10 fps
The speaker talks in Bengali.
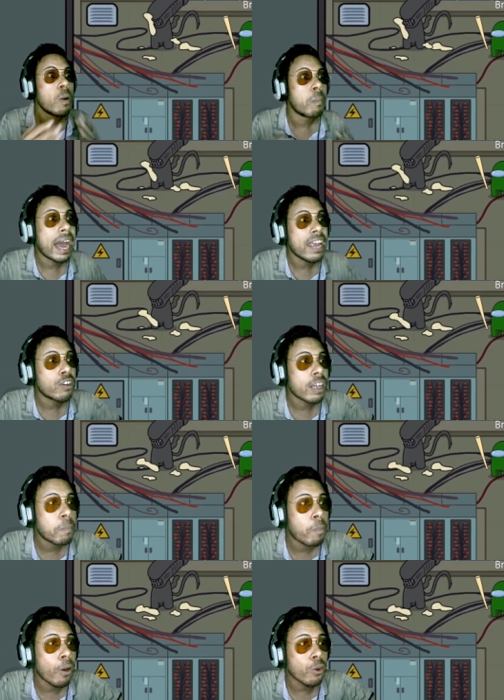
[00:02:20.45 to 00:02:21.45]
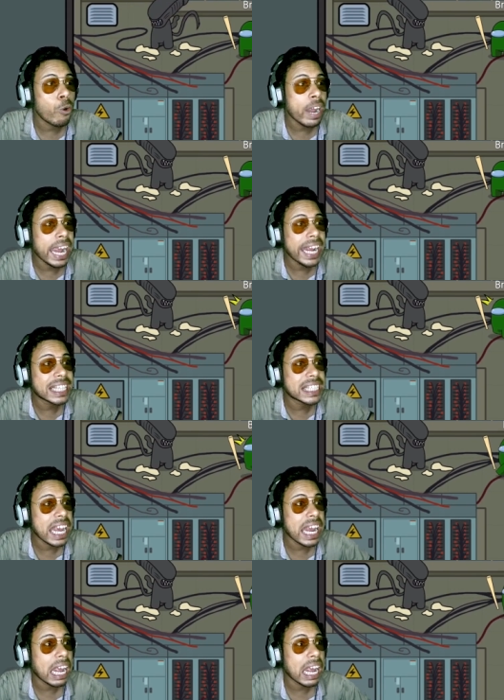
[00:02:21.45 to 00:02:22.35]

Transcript: ভাই ওটা বড় হয়ে গেছে